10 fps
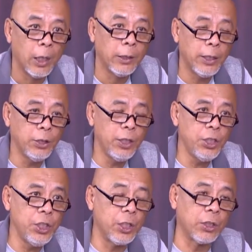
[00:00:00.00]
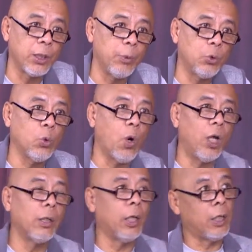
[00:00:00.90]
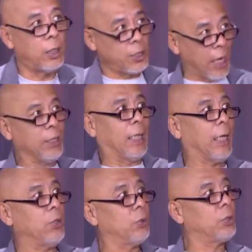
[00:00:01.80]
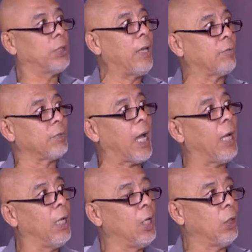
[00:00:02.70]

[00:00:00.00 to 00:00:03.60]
但是这些细节特别多，呃，讲起来就是太复杂。